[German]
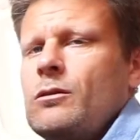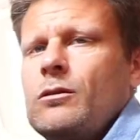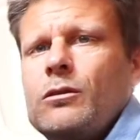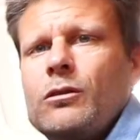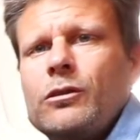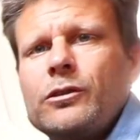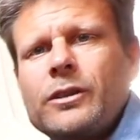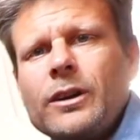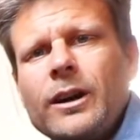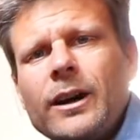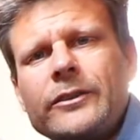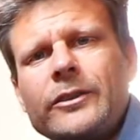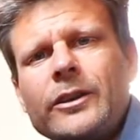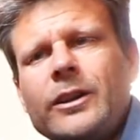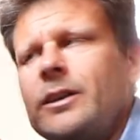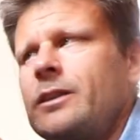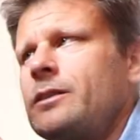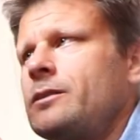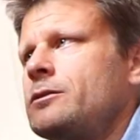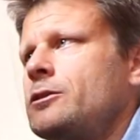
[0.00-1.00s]
Und da
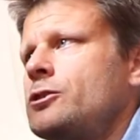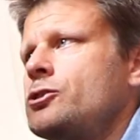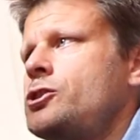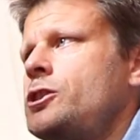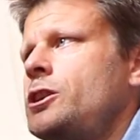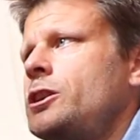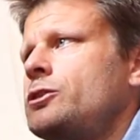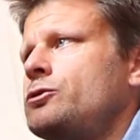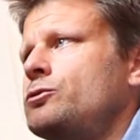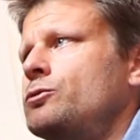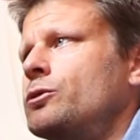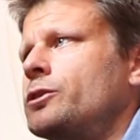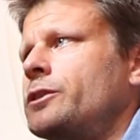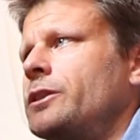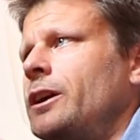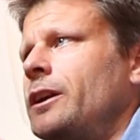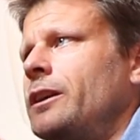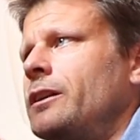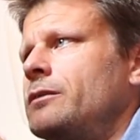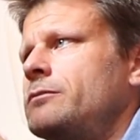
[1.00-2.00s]
sein Geschirrtuch
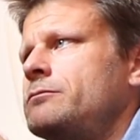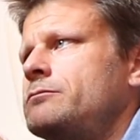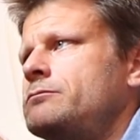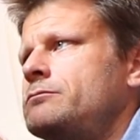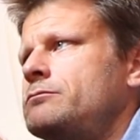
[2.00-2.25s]
dann